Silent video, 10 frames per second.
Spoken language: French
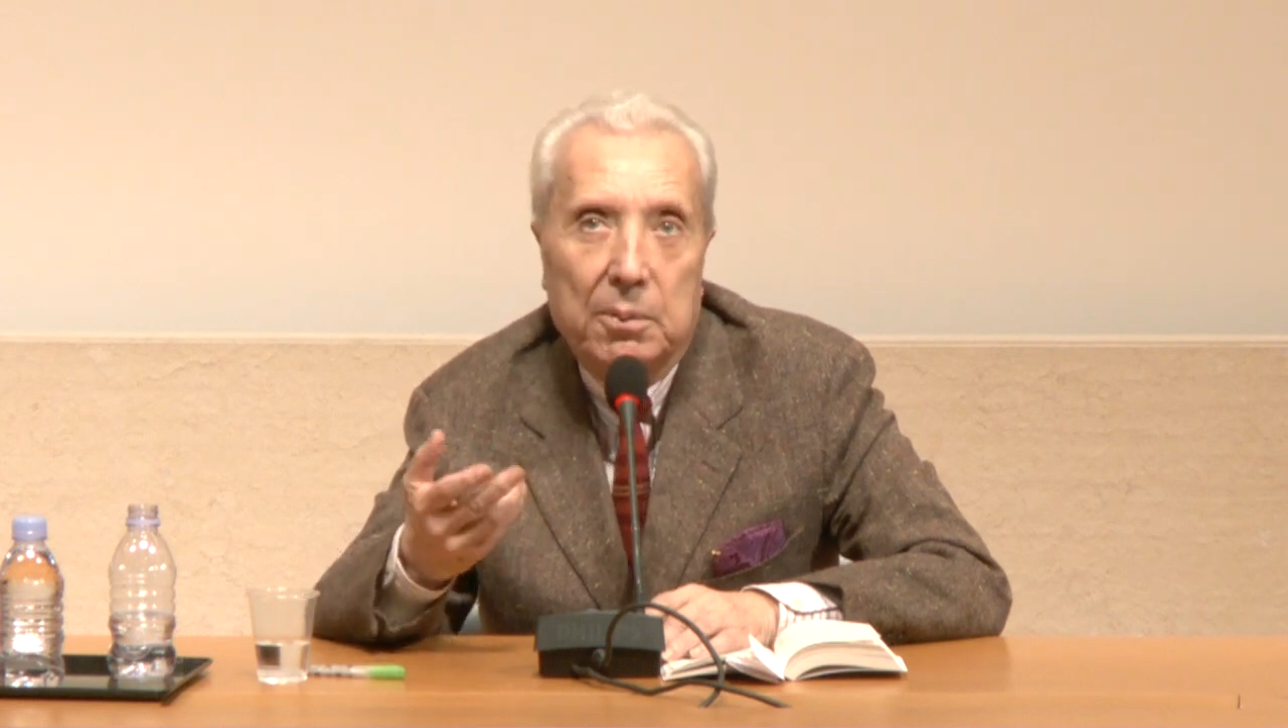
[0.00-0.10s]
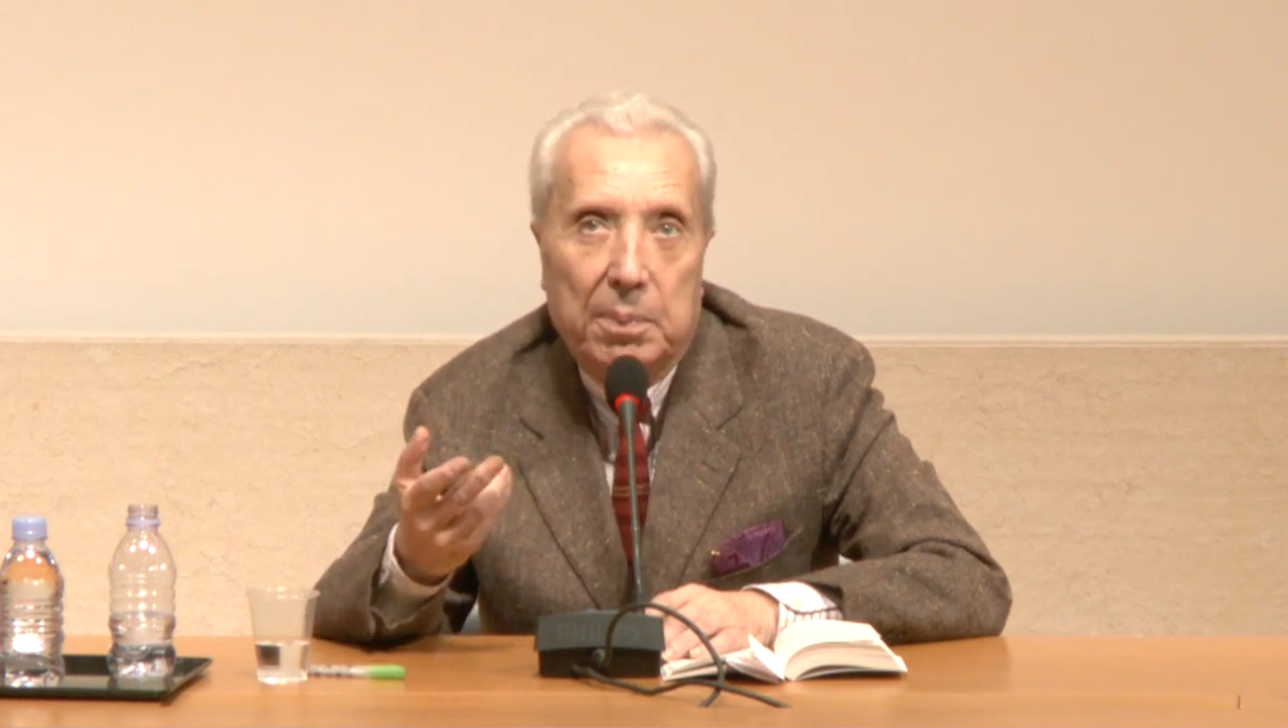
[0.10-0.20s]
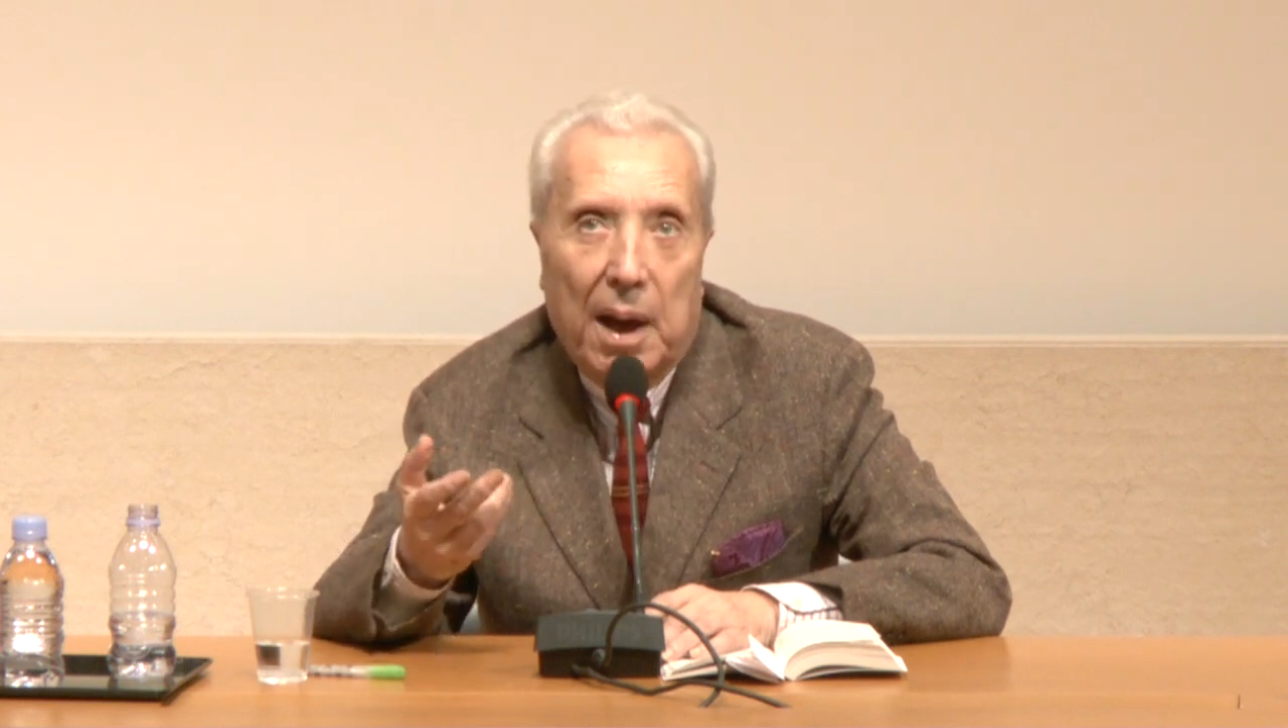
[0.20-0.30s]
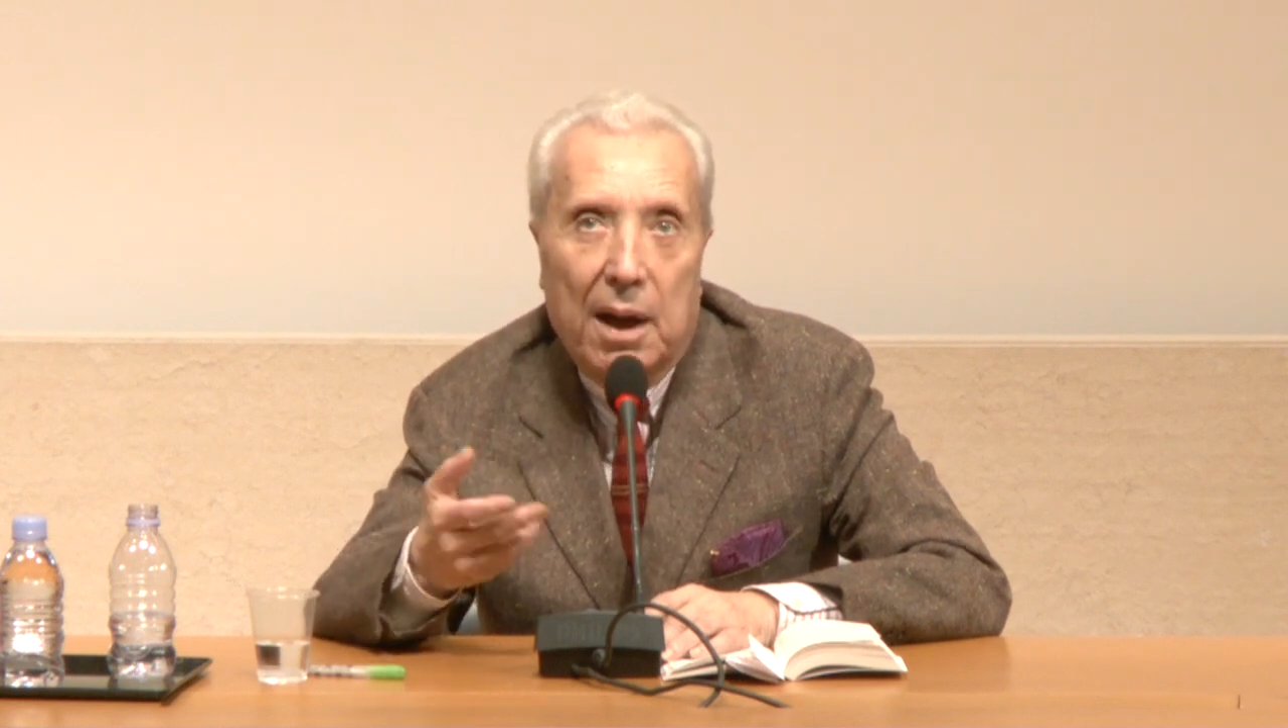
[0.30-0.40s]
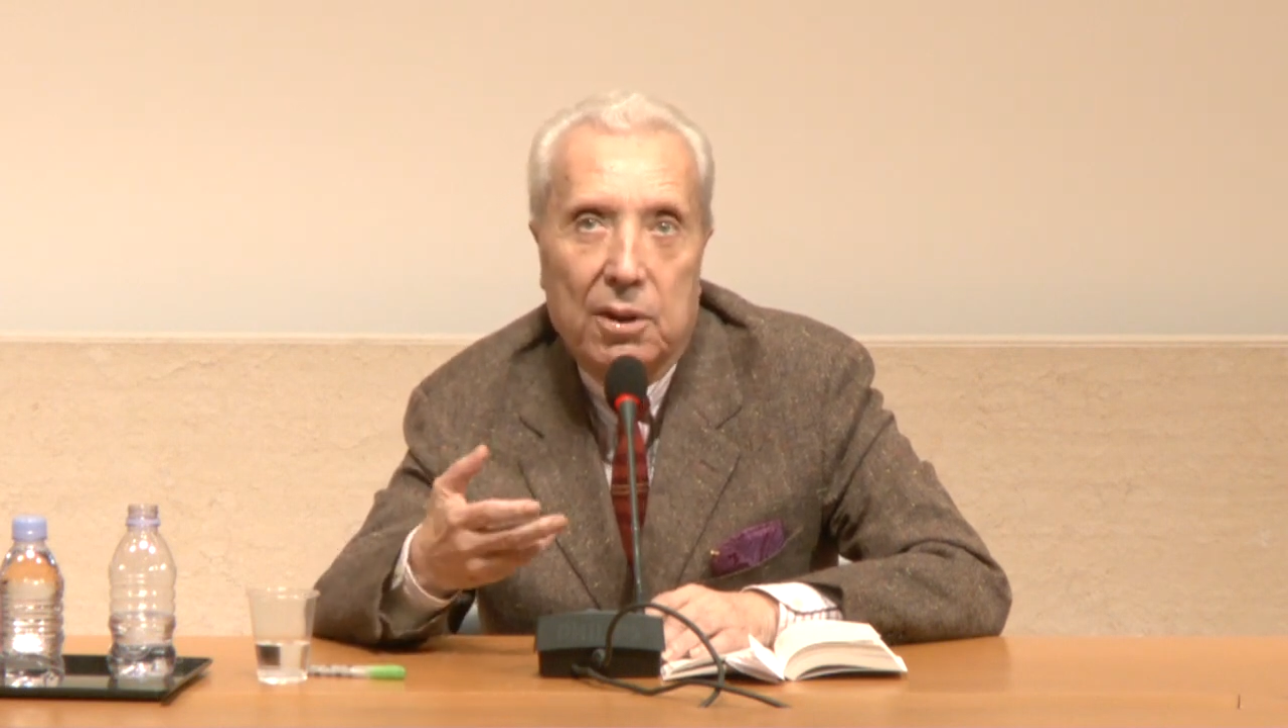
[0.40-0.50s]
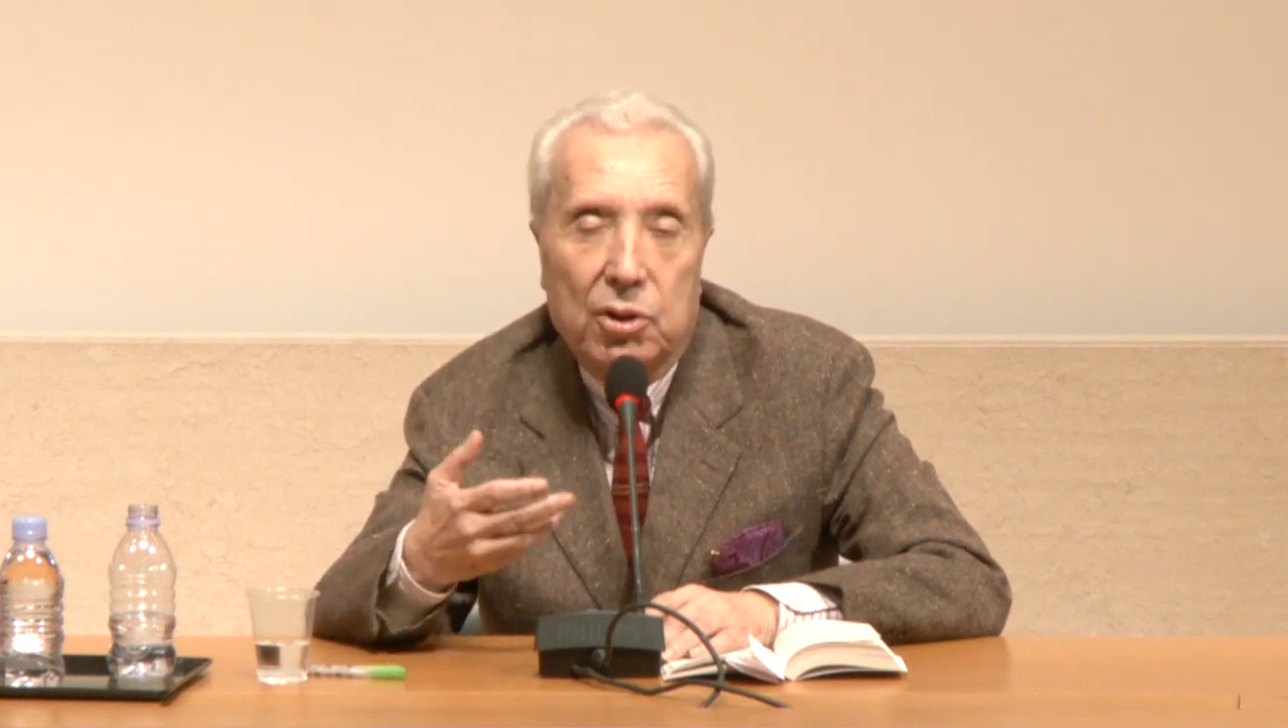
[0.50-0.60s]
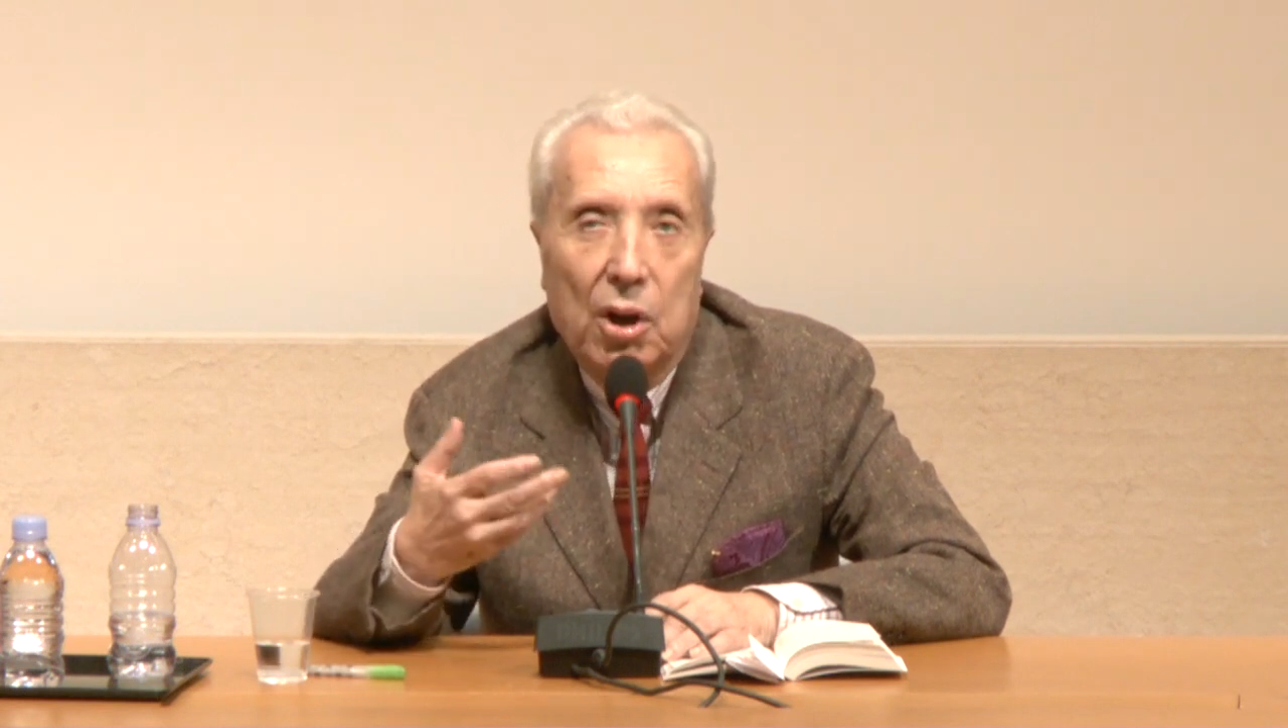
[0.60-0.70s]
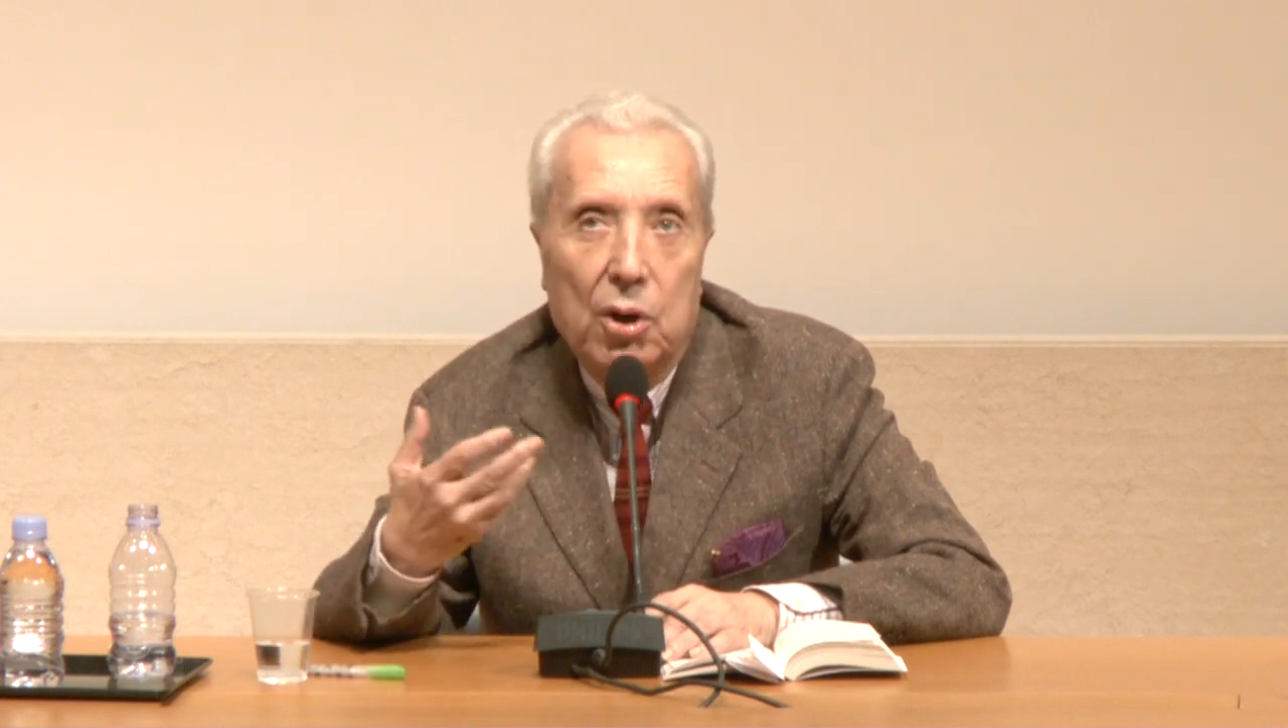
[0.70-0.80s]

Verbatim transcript: page